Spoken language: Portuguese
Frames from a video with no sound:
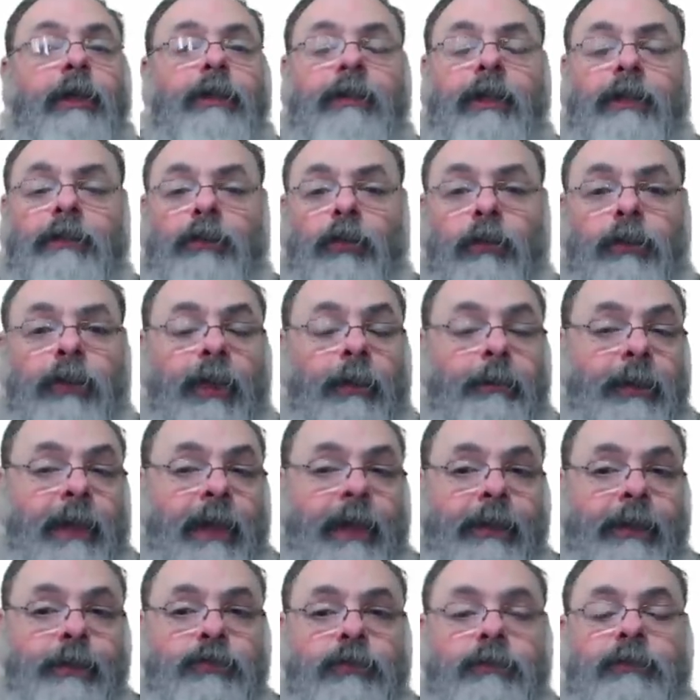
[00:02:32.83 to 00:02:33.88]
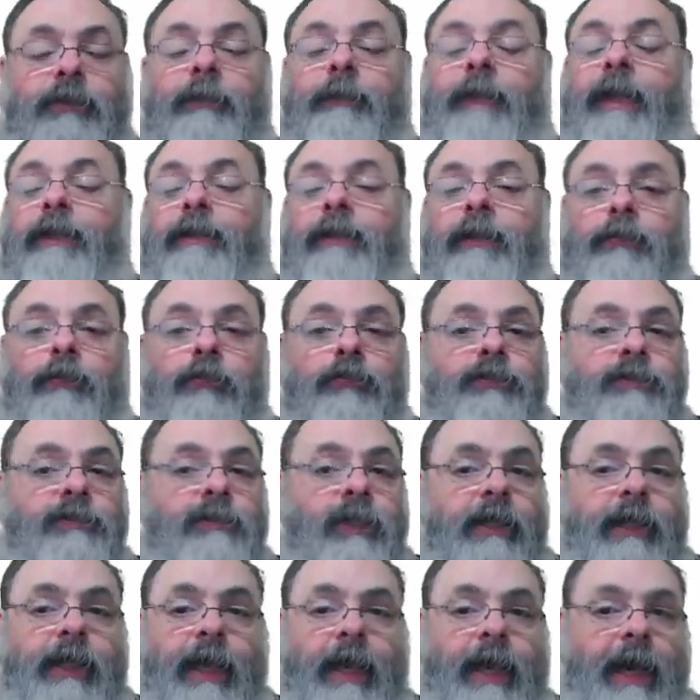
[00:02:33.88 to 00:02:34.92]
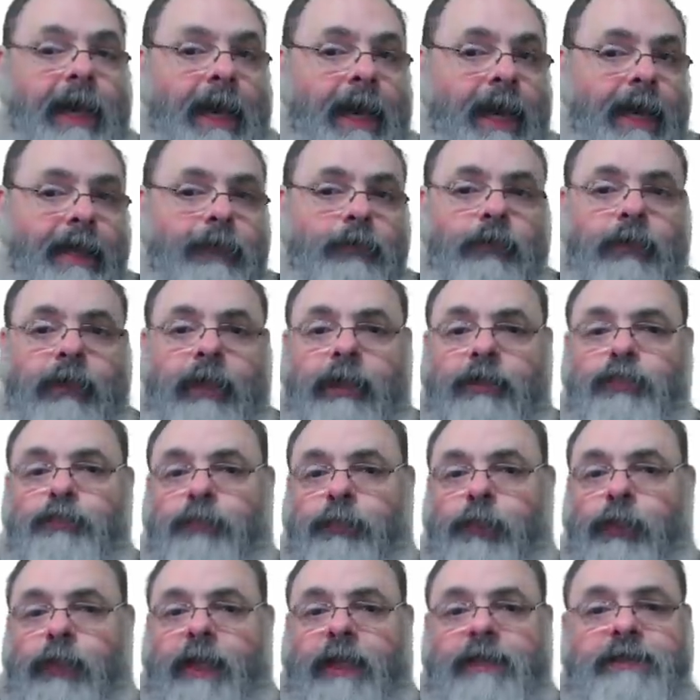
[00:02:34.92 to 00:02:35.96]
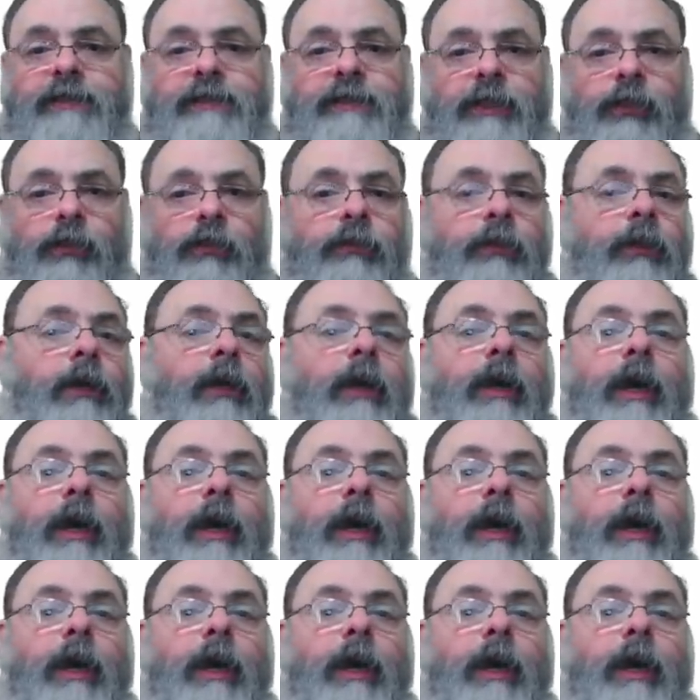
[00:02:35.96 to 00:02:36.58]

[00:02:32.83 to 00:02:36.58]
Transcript: tentam quebrar isso também, tentam dizer que é errado, que é exploração.